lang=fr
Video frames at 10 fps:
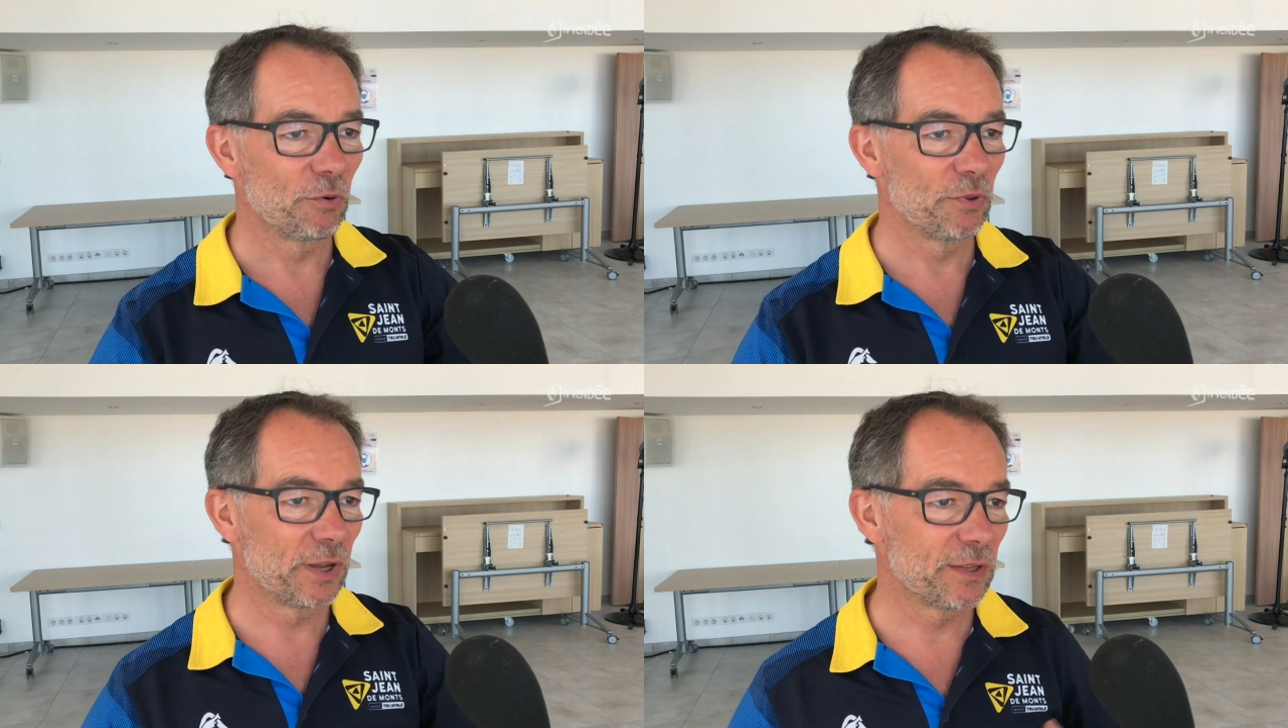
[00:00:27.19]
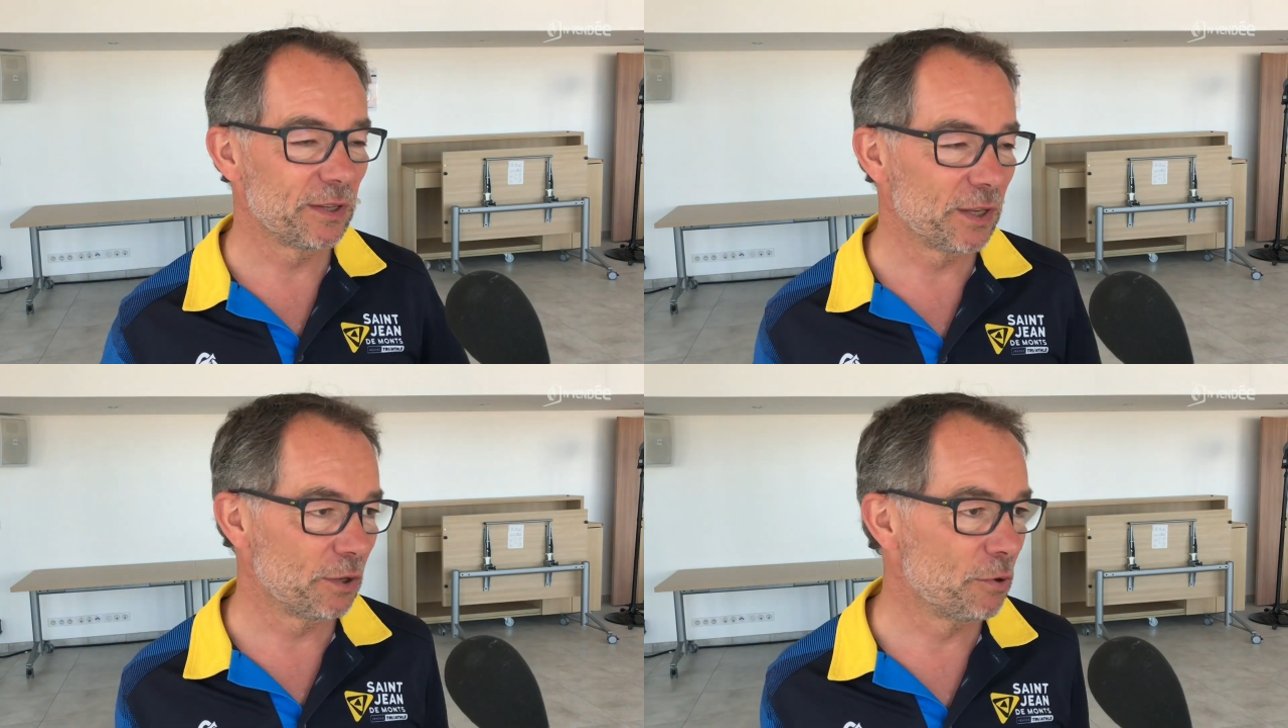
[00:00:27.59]
On a
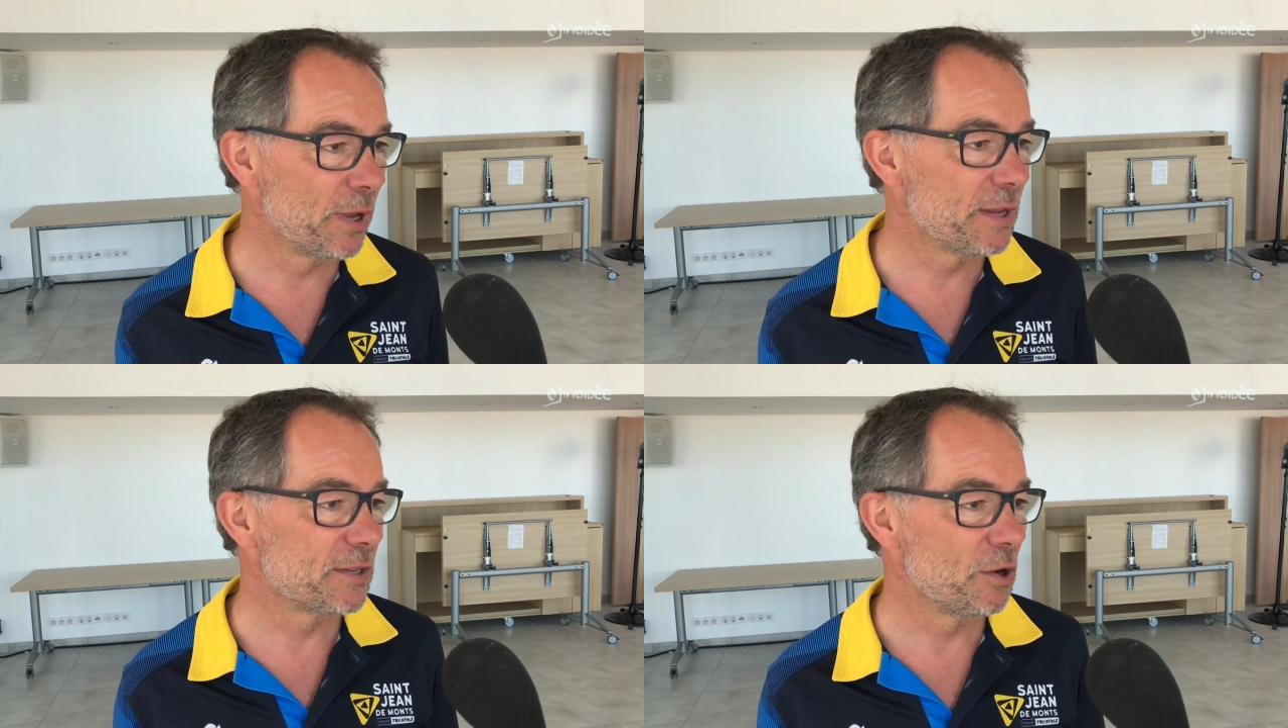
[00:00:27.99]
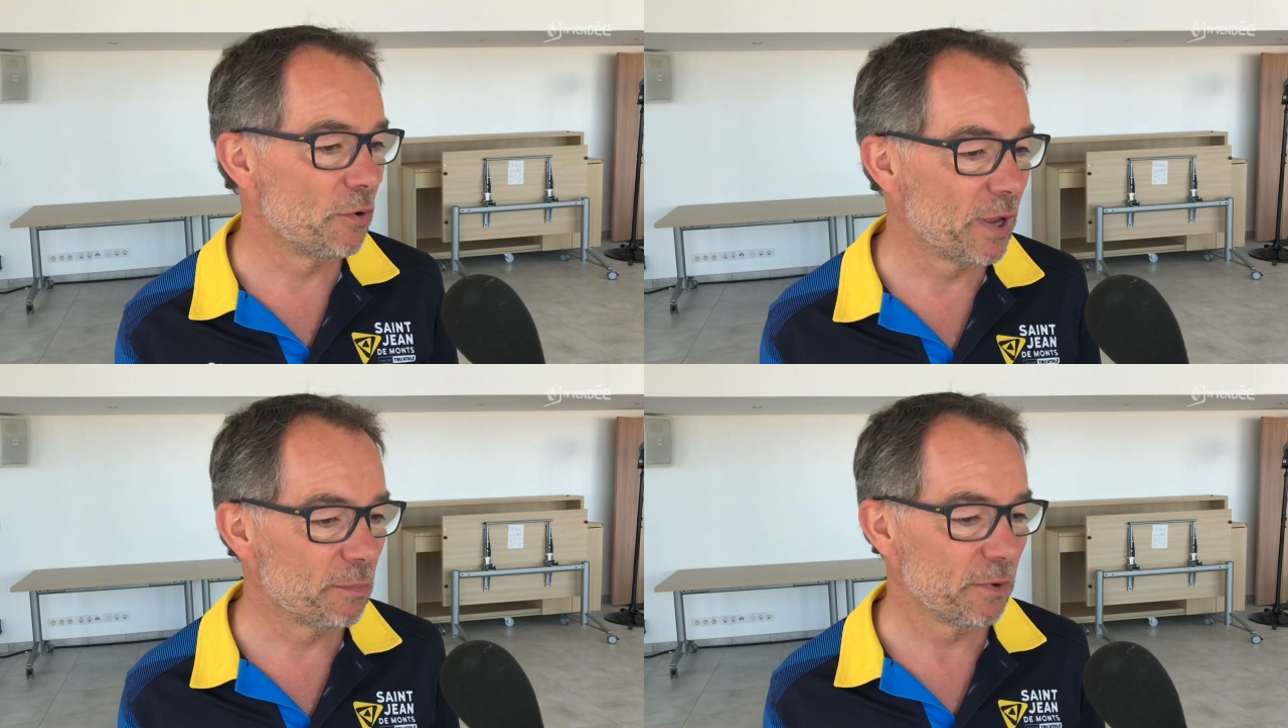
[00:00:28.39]
des l'ES et
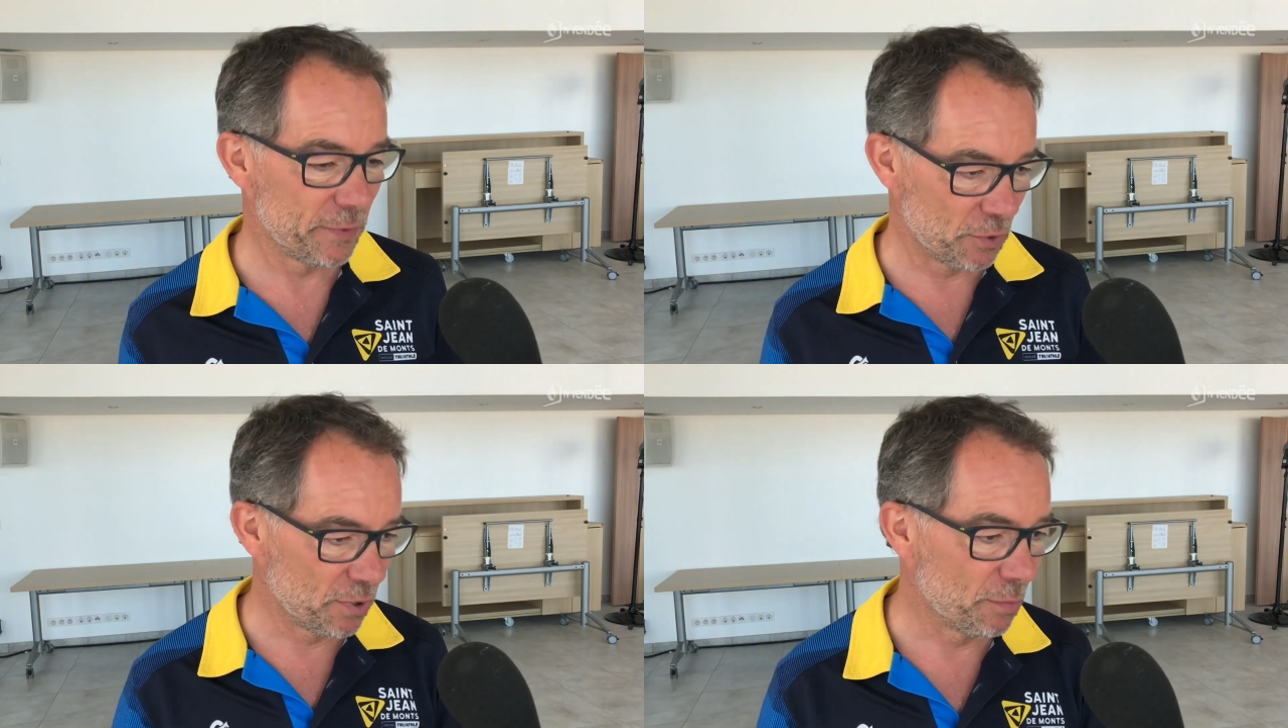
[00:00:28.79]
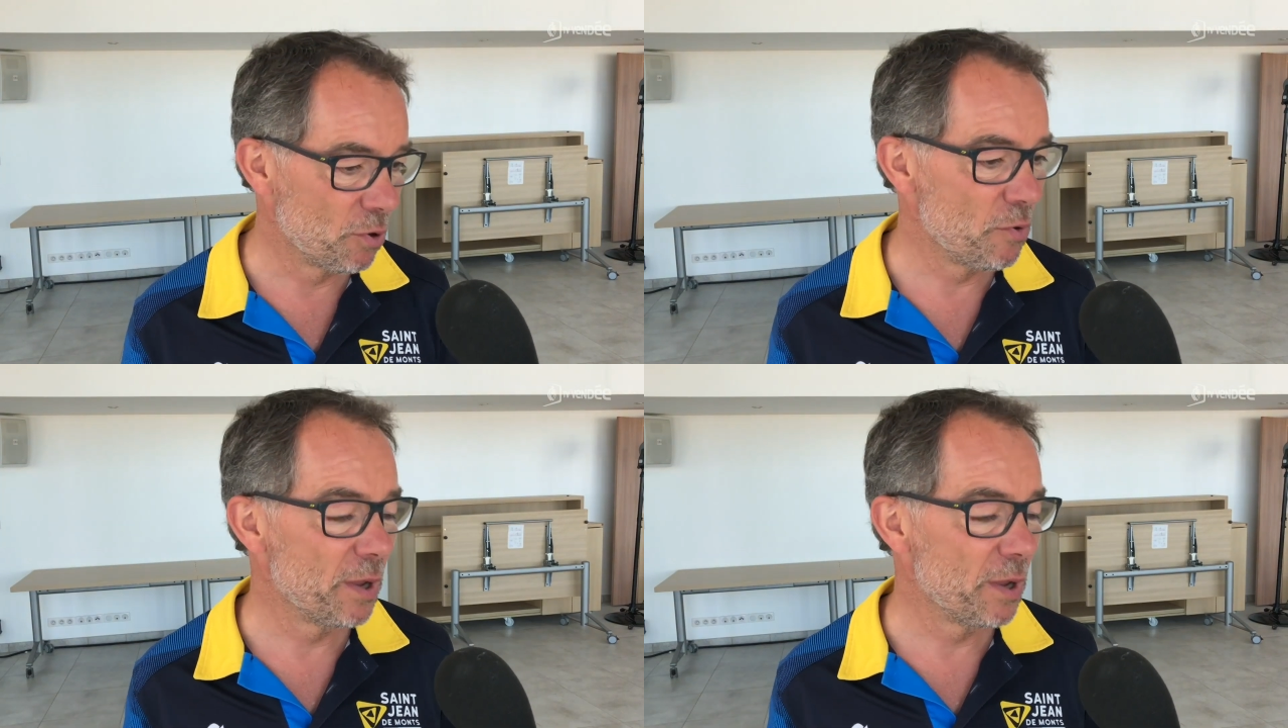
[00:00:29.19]
l'EM, enfin notamment